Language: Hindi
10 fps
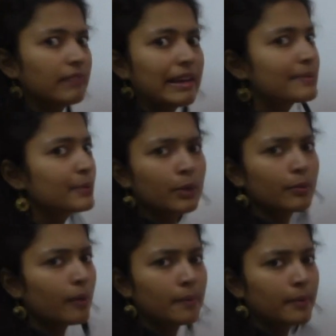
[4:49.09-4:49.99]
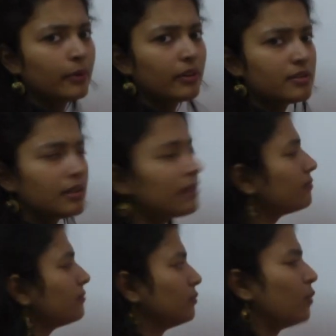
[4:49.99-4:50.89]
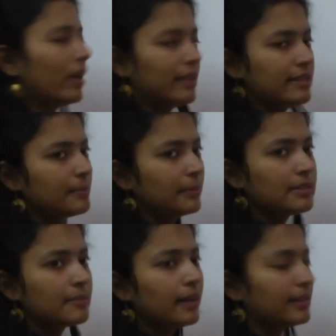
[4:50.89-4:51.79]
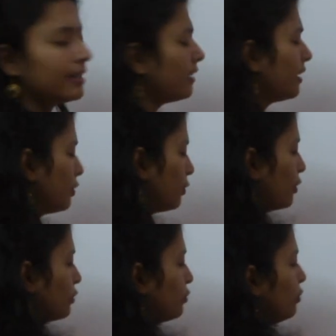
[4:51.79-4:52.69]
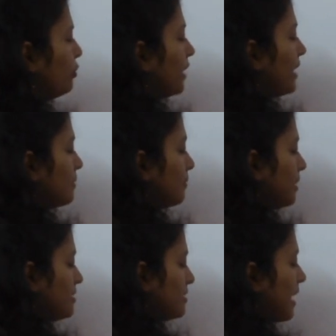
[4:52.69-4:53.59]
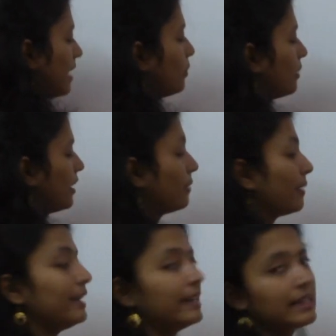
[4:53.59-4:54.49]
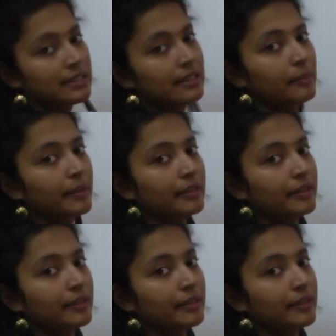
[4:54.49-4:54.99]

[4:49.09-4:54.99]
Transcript: इसमें तो कोई प्रॉब्लम नहीं होनी चाहिए बहुत ही सिंपल सी बात है और दो नए सिंबल्स ऐड हो गए हैं हमारी डिक्शनरी